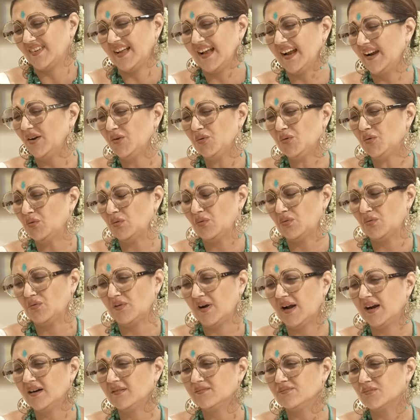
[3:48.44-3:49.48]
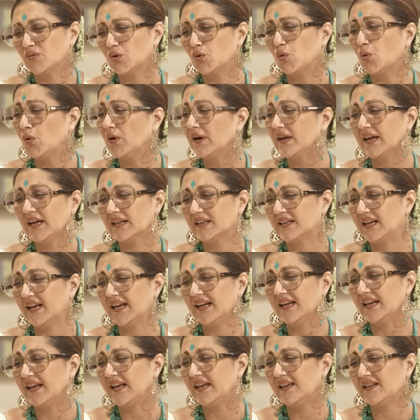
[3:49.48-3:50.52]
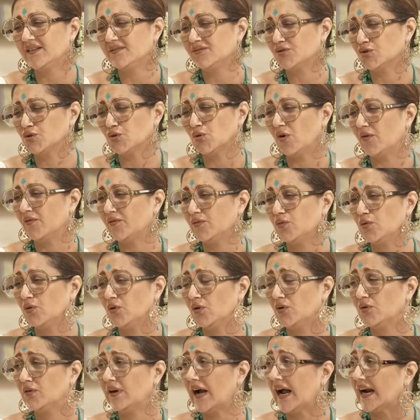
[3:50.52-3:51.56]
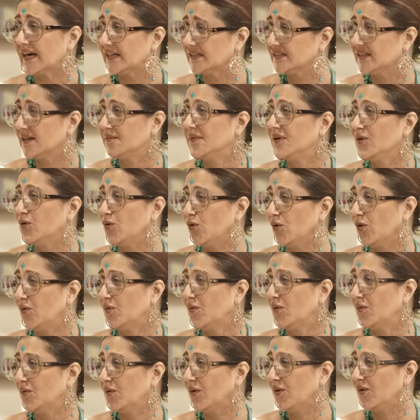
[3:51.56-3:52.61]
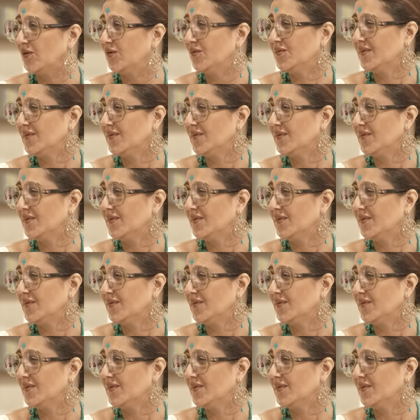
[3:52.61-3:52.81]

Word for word: আই ডোন্ট নো আর কলকাতায় এই শো অফগুলো কার সামনে করবো বলো